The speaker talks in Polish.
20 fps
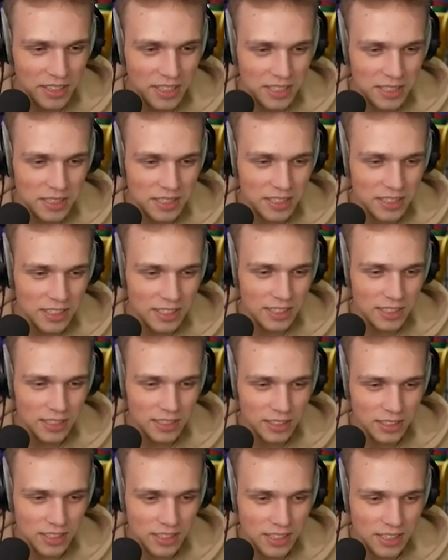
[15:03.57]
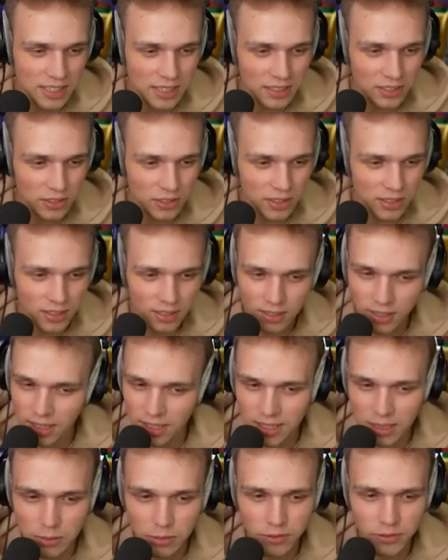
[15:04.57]
To jest, to jest, to jest, niesa to jest
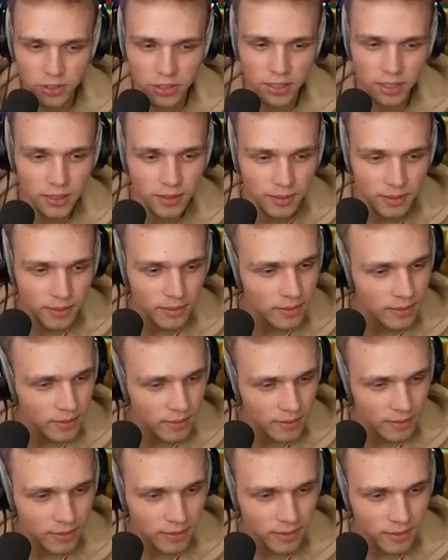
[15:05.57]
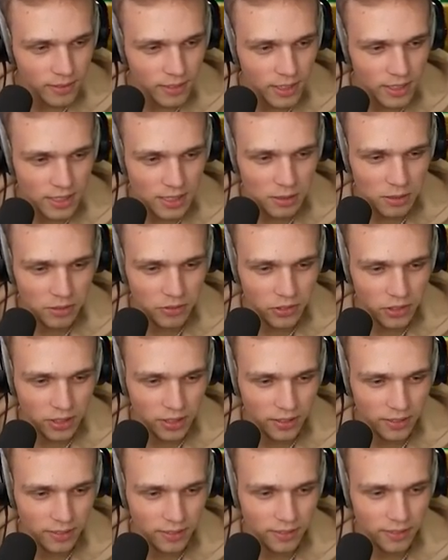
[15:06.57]
niesamowite. Niesamowite. Bobot, niesamowite.
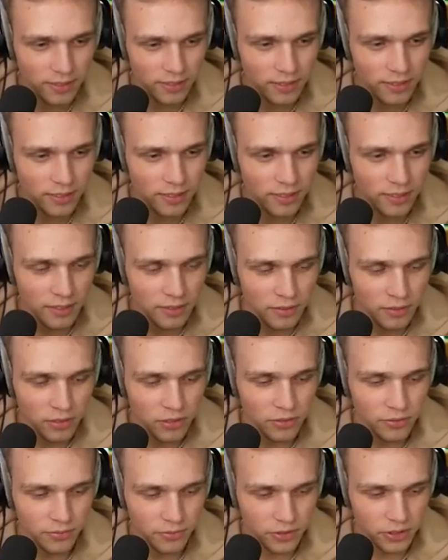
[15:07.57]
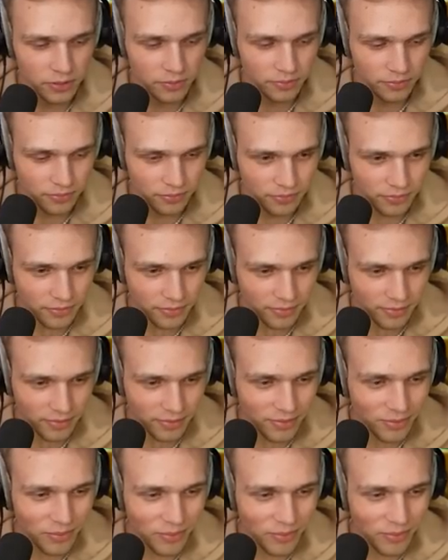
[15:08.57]
To jest niesamowite. Skończę!